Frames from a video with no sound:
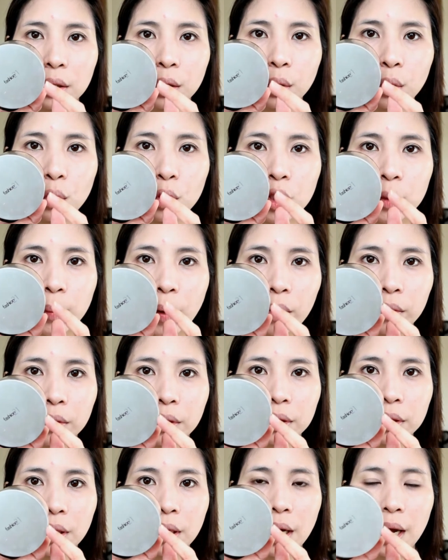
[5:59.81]
Tungus
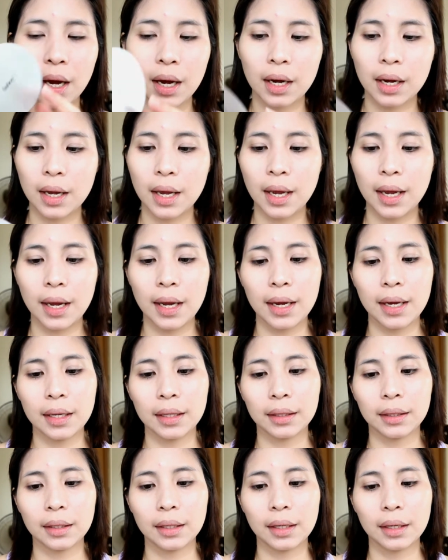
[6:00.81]
powder nila.
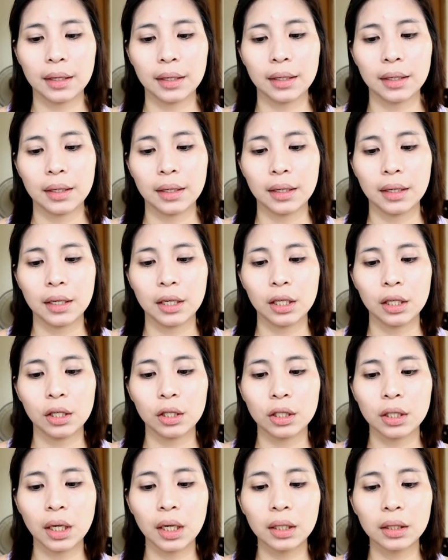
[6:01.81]
And
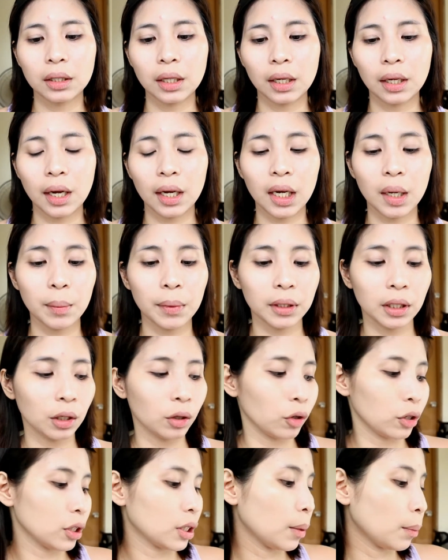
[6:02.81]
yung shade na
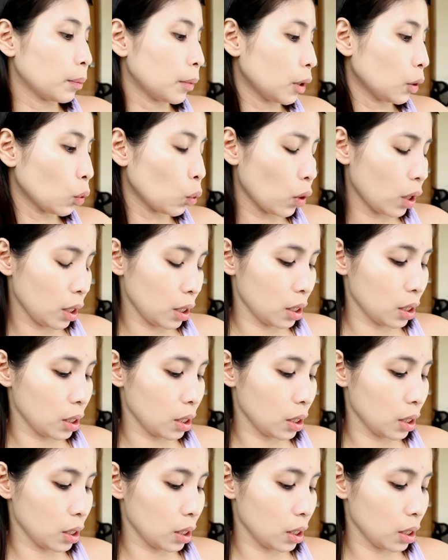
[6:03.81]
gagamitin ko is number 1.